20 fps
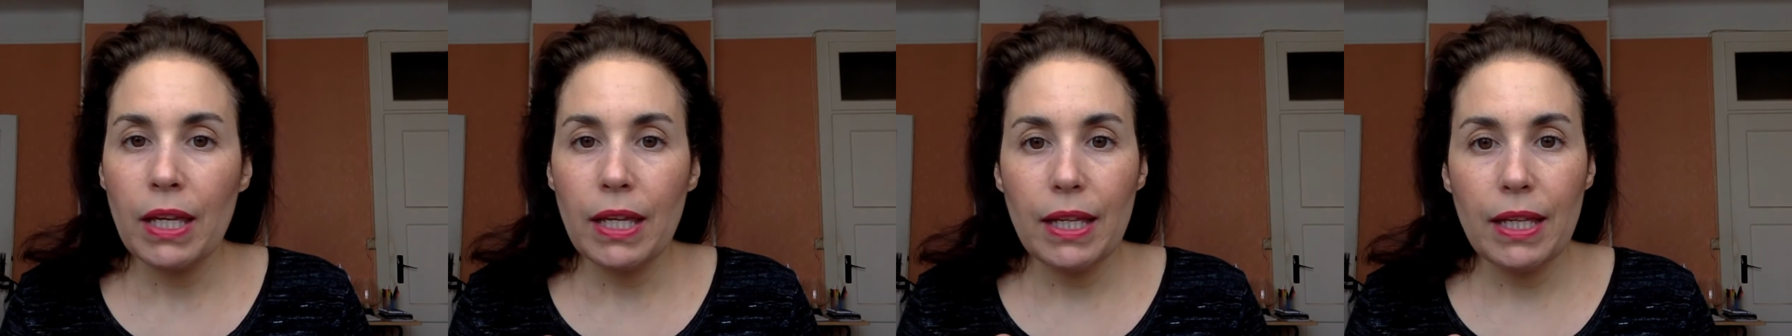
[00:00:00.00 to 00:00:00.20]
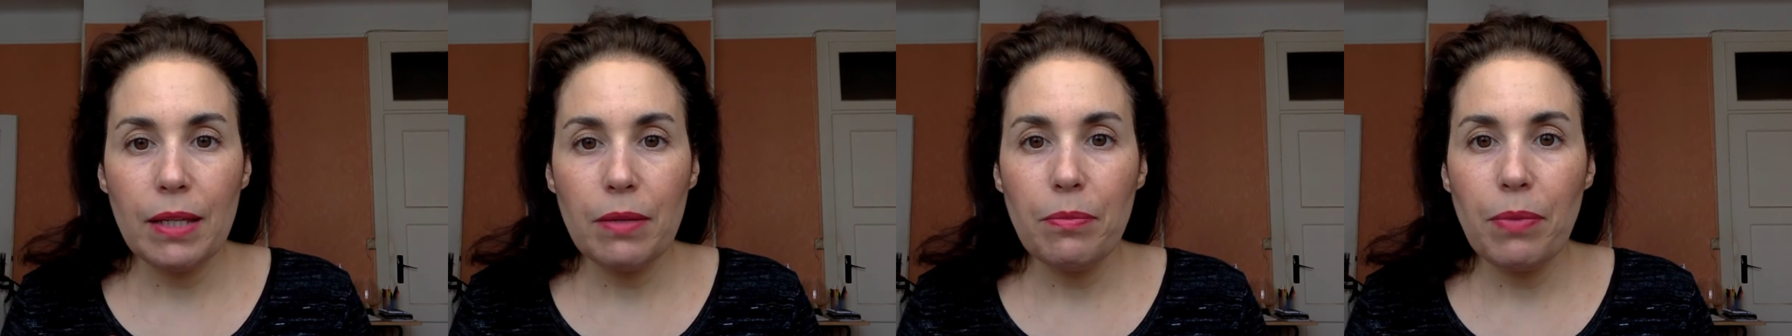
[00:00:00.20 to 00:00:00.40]

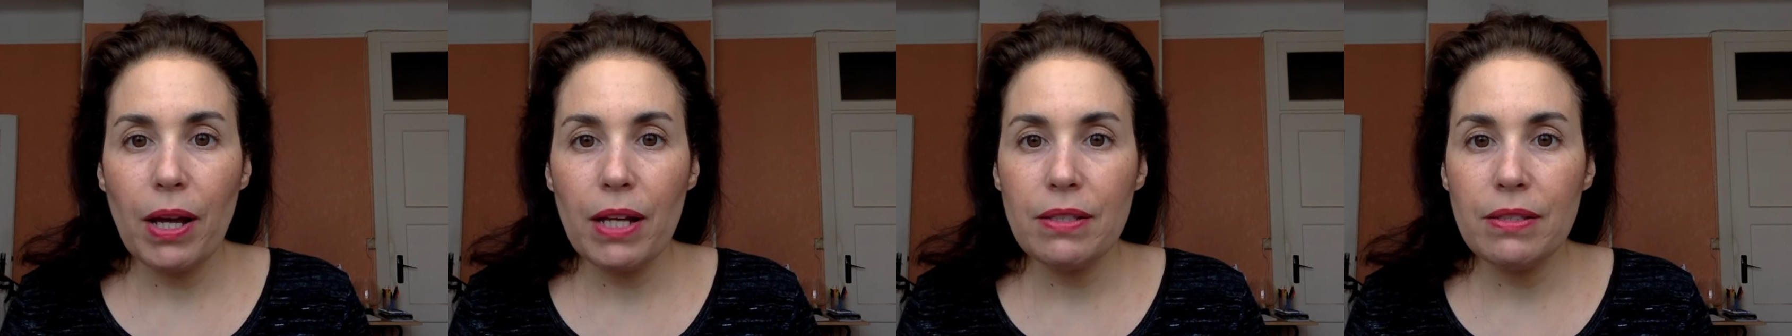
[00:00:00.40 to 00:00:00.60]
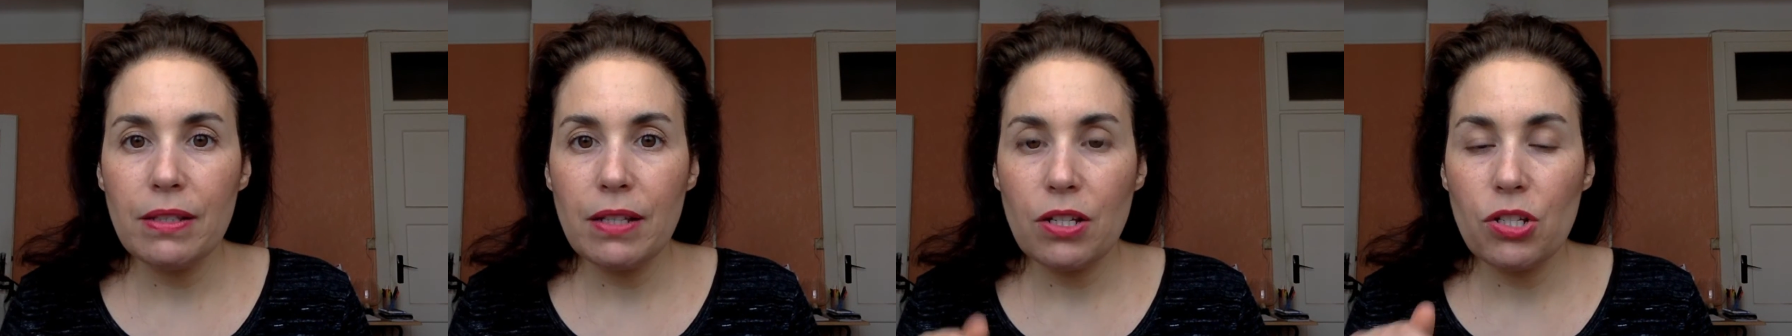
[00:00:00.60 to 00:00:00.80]
et
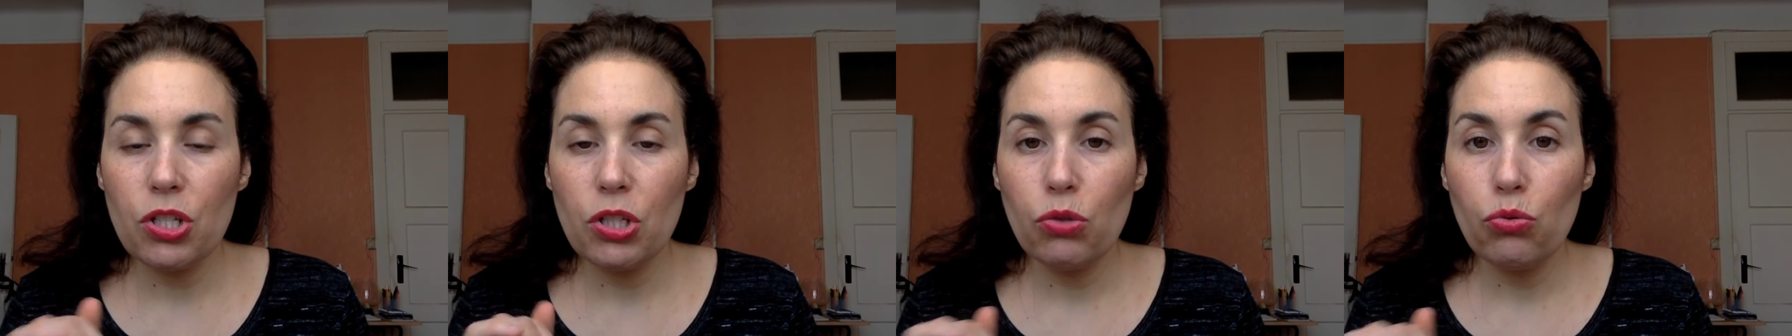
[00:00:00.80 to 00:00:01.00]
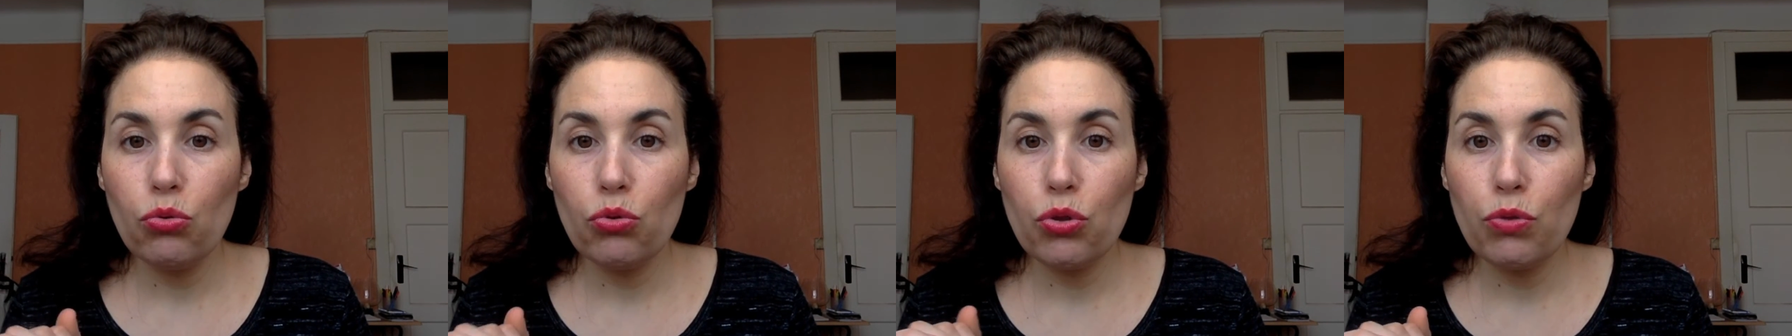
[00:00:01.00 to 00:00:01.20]
basta,
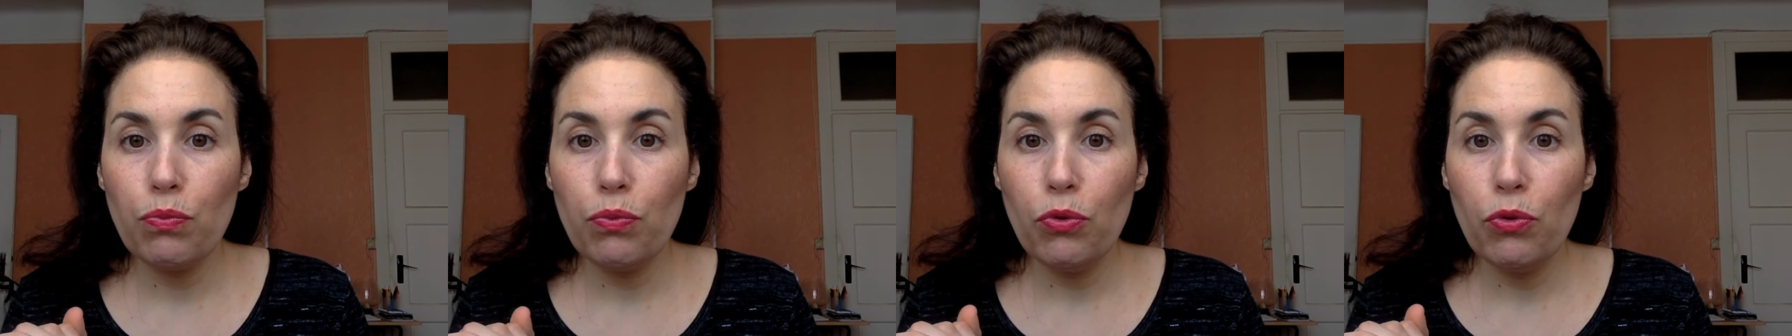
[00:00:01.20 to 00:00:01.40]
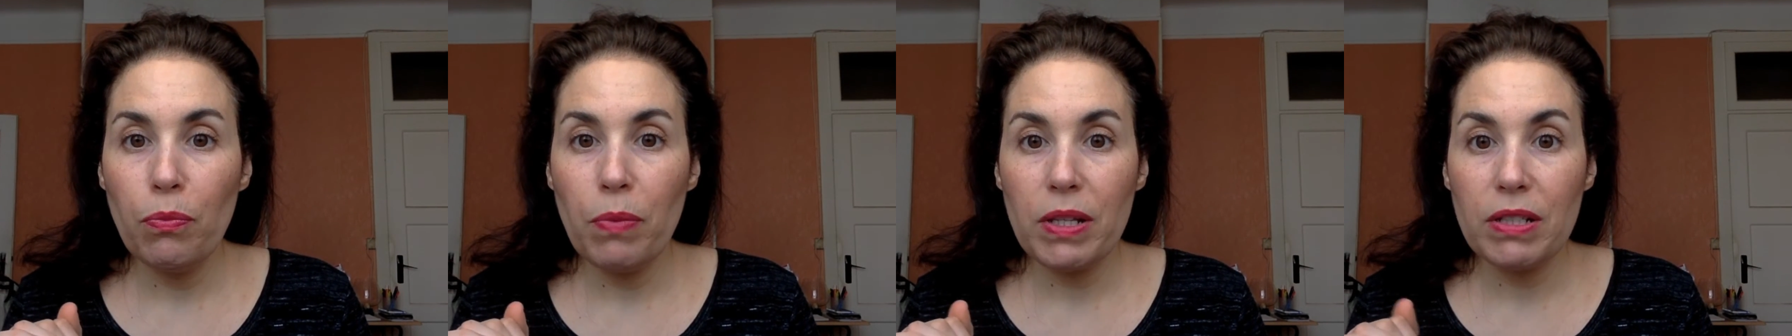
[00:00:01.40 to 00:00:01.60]
j'y touche
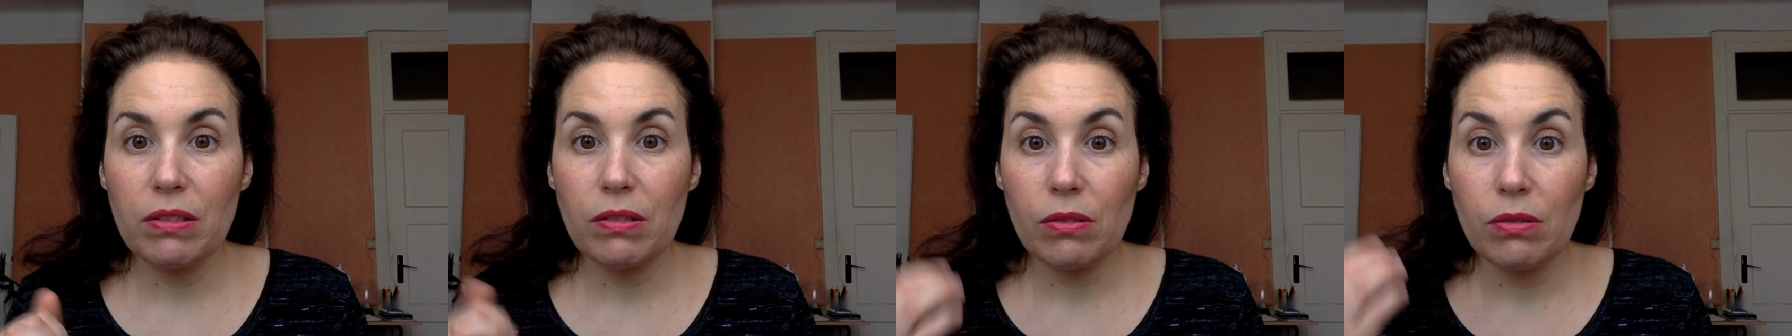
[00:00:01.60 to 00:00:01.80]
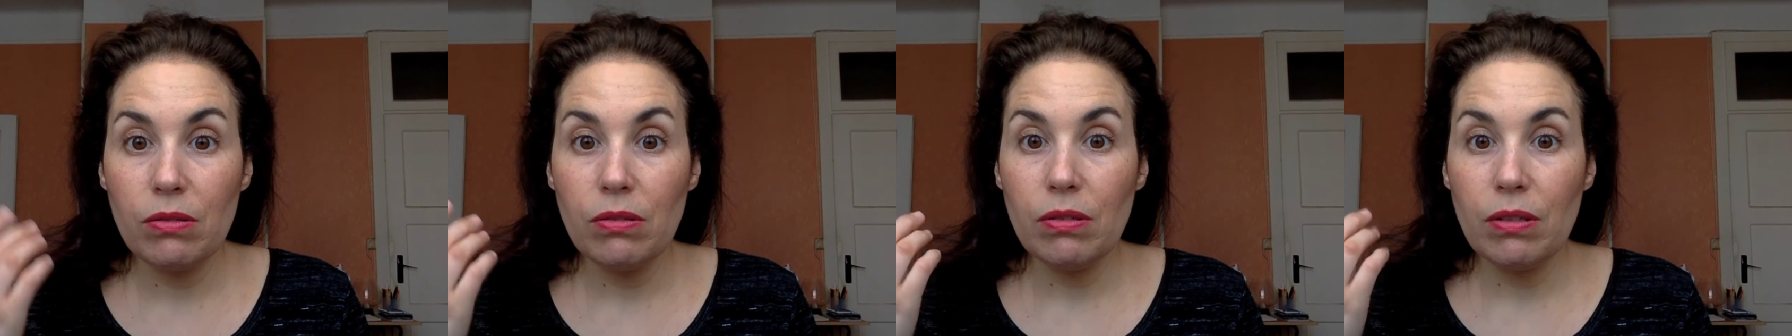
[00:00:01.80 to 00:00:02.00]
plus parce
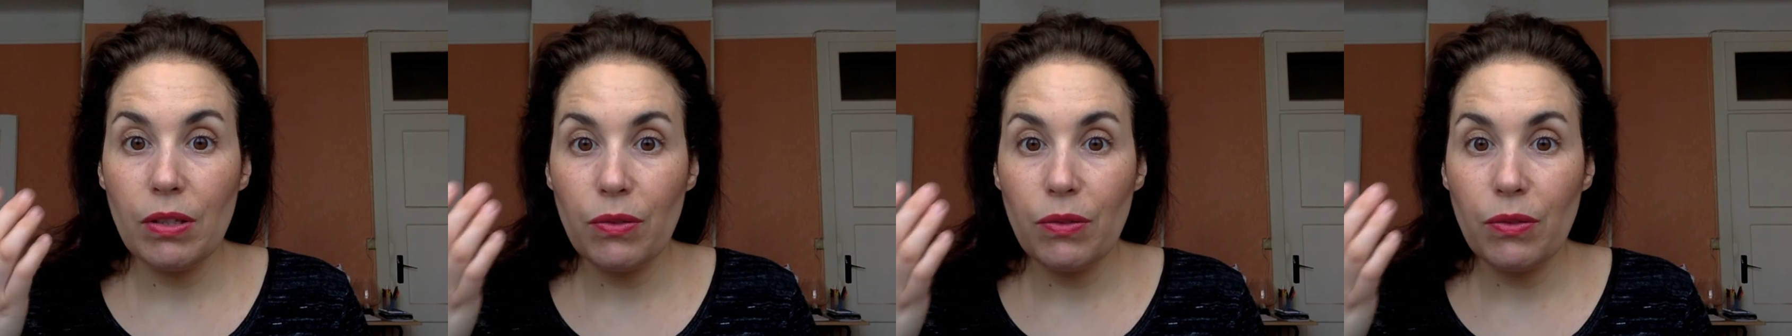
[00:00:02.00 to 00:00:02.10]
que